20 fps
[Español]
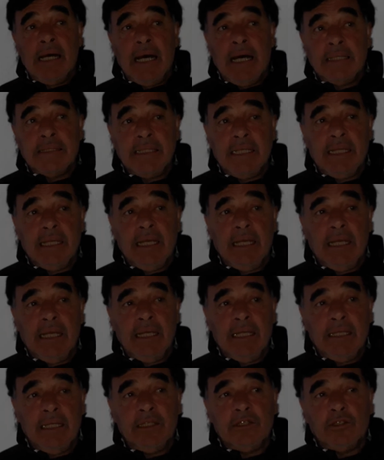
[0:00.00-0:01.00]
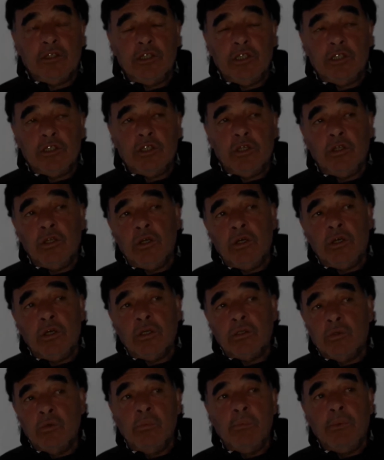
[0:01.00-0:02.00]
Así que dentro de todo
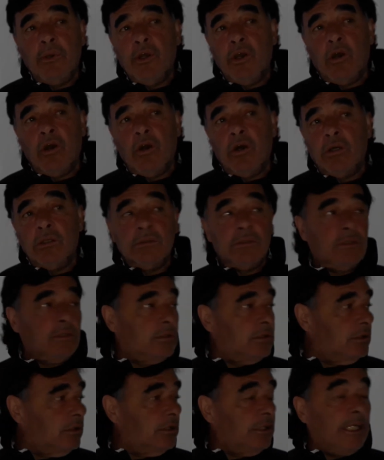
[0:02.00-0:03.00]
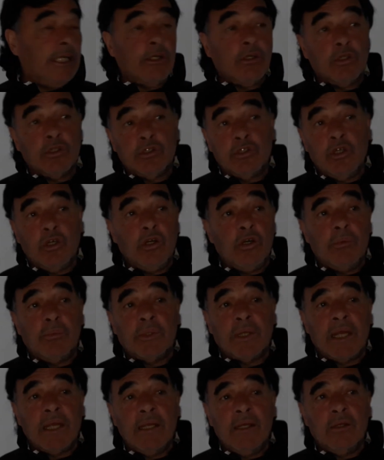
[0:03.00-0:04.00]
cumplió, le costó
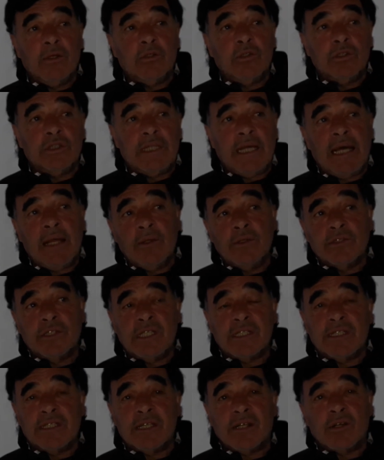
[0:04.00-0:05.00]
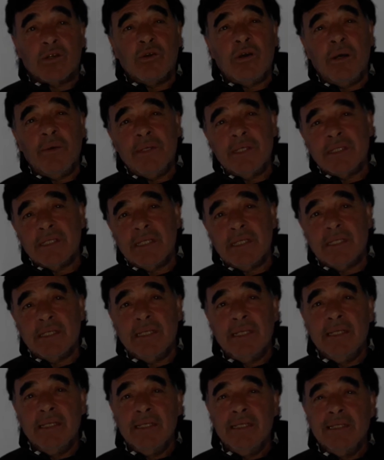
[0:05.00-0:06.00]
por ahí en los costados, se cerró a veces
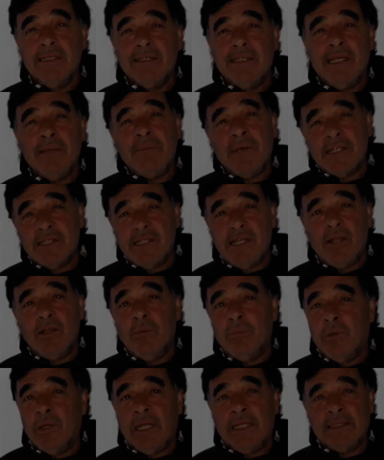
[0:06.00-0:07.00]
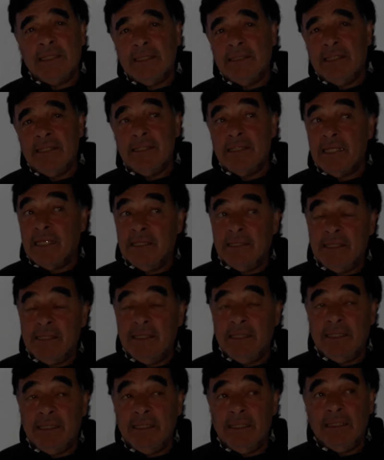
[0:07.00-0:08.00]
demasiado por la tendencia que
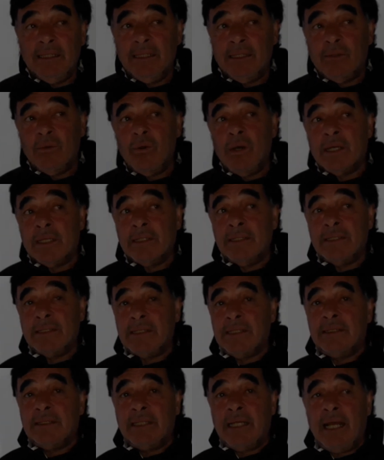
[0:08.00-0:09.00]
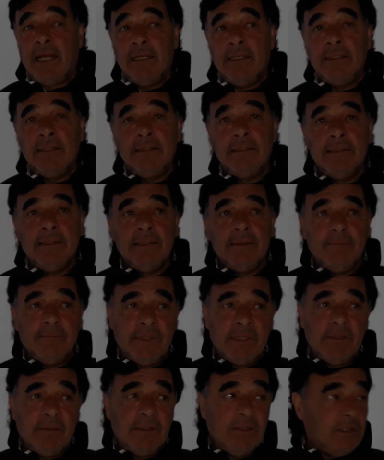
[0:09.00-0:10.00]
tiene él de jugar de central,
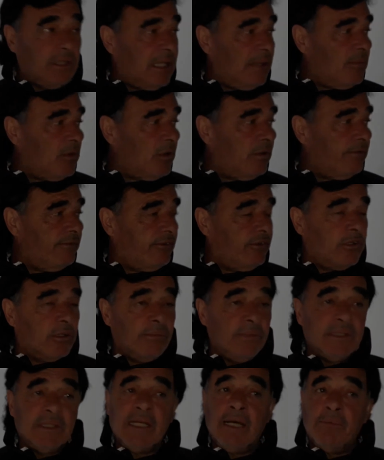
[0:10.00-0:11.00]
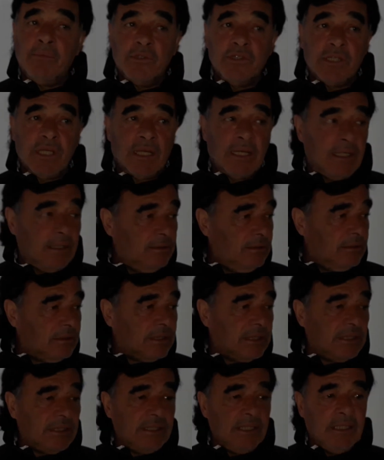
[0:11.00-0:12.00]
pero bueno, quedamos conformes, estábamos charlando
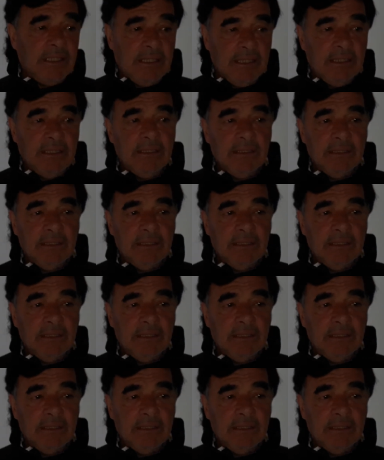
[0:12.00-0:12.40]
recién y